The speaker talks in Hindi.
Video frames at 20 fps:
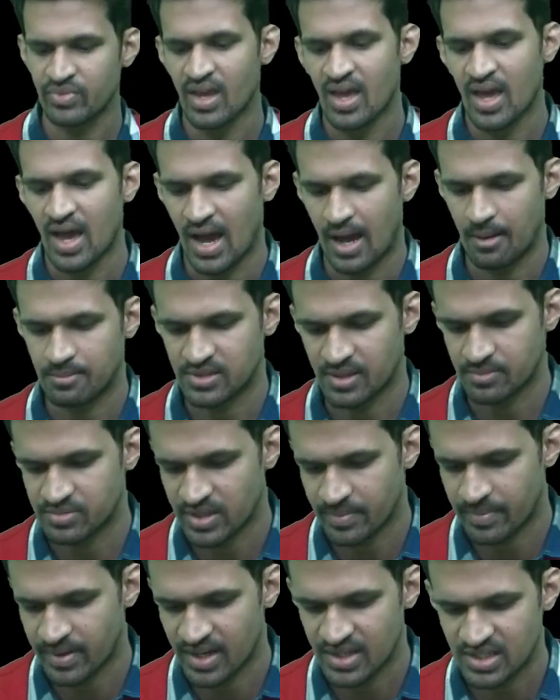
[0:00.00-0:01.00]
आप सबसे
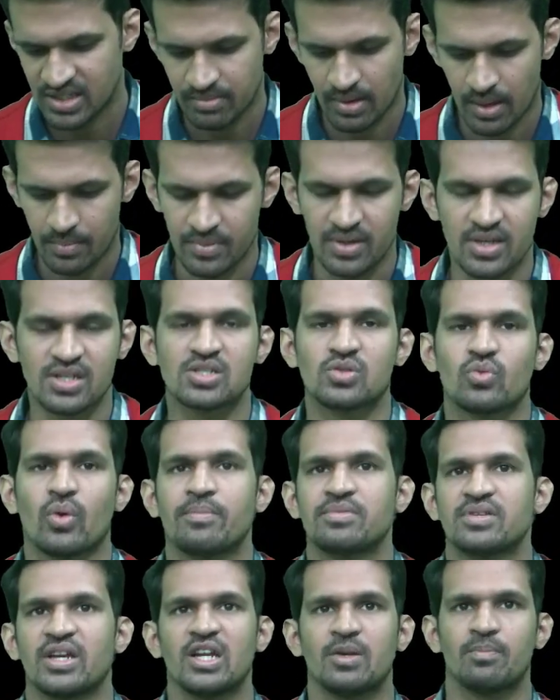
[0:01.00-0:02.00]
पहले जब आप इस
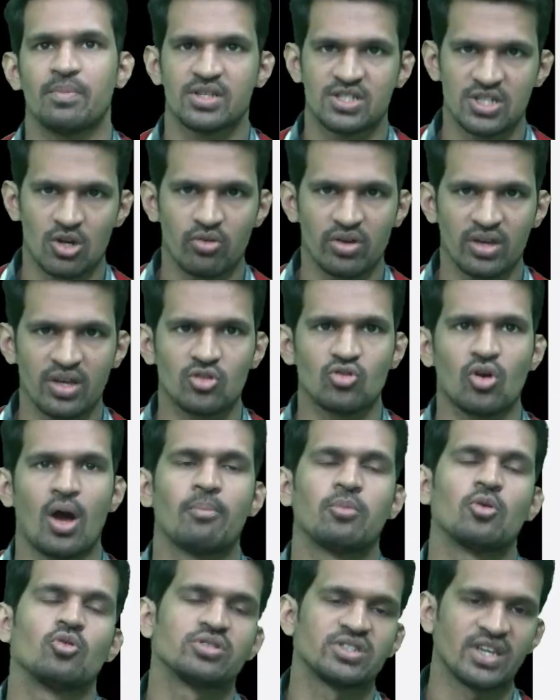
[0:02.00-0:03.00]
वेबसाइट पे जाओगे तो आपको
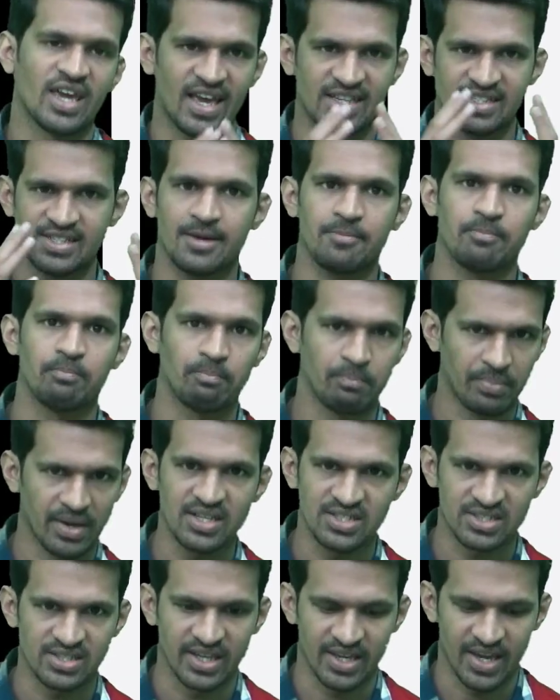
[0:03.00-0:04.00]
कुछ ऐसा पेज
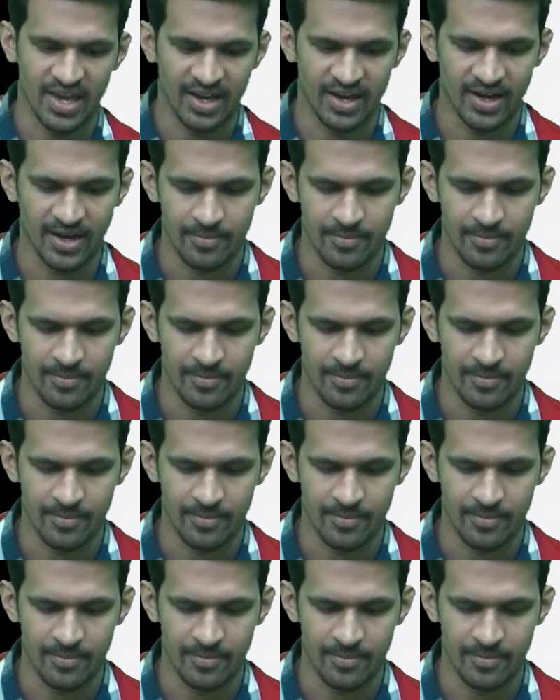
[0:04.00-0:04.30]
दिखेगा